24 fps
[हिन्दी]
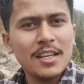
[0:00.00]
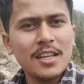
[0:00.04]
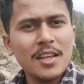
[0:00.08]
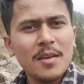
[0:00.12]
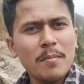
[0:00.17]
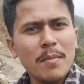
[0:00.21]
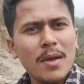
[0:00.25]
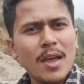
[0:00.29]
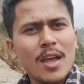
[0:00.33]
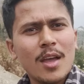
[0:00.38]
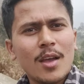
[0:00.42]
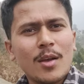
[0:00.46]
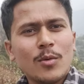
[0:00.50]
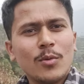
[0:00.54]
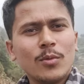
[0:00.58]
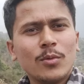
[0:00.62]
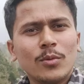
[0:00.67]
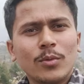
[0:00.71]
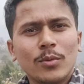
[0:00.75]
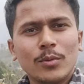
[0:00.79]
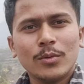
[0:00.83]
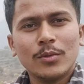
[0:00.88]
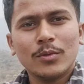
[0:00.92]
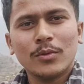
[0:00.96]
ये मैं
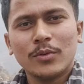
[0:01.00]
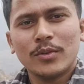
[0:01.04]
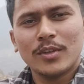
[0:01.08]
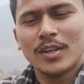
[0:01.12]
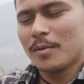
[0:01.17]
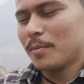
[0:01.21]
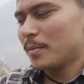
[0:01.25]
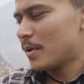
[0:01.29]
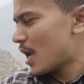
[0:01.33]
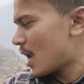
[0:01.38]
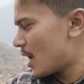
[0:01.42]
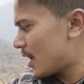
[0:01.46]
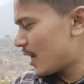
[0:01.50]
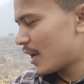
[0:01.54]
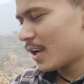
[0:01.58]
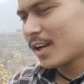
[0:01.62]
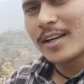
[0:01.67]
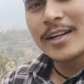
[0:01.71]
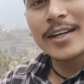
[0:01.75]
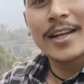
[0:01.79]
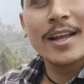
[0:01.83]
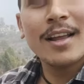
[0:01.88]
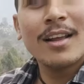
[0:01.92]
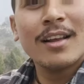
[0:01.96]
हूँ ये मेरा
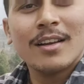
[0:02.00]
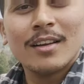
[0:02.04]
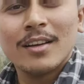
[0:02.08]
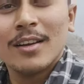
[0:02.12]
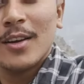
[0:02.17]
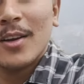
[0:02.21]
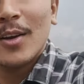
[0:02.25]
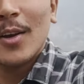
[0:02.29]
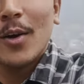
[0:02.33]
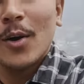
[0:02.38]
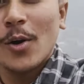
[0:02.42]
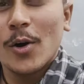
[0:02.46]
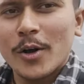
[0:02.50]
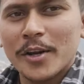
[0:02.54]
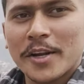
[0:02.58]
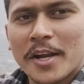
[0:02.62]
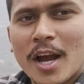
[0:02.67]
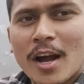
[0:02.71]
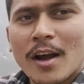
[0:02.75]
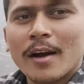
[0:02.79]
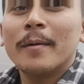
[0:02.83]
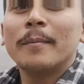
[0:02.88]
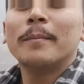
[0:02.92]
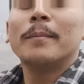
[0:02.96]
टेंट है और
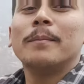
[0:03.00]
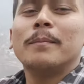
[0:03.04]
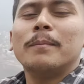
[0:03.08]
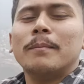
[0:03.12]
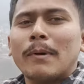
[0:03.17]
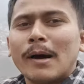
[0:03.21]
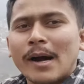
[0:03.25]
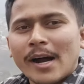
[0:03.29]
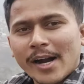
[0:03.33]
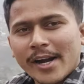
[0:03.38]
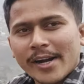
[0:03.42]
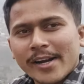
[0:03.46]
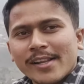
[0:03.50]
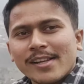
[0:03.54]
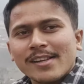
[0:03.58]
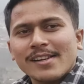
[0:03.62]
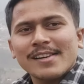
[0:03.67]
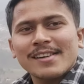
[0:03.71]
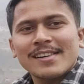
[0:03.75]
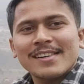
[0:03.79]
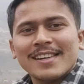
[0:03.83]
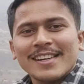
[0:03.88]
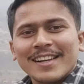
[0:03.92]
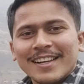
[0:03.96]
यहाँ हम पार्टी
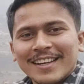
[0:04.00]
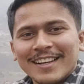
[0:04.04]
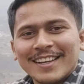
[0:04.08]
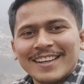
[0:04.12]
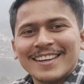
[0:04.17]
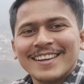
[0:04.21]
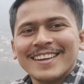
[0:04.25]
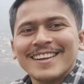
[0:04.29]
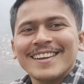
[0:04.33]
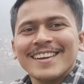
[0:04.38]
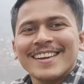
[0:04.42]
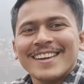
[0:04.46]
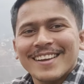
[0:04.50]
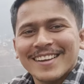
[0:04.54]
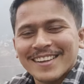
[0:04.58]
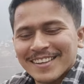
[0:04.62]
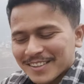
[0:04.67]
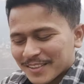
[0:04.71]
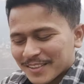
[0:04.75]
कर रहे हैं